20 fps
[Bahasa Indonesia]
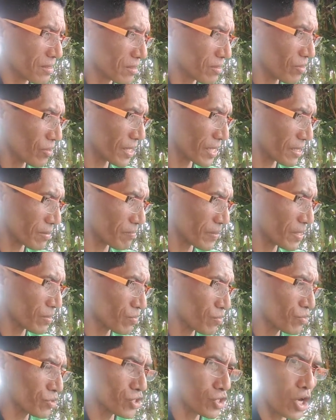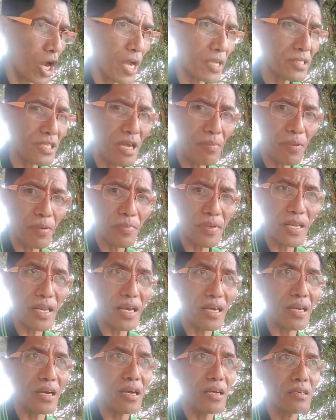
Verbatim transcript: loket Bengkulu sini ah, siapa bilang